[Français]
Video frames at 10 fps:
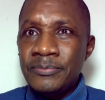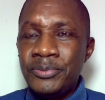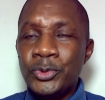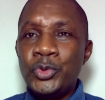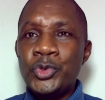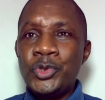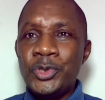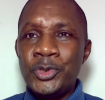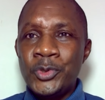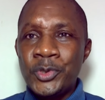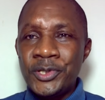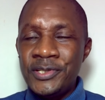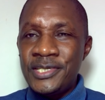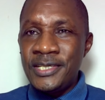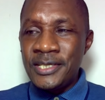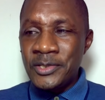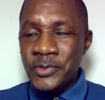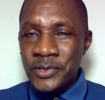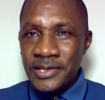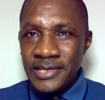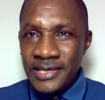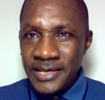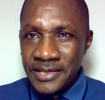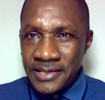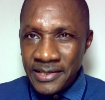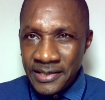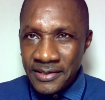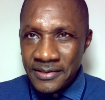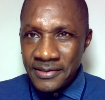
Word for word: pour tous ceux qui croient que Sidiki Konaté est RDR.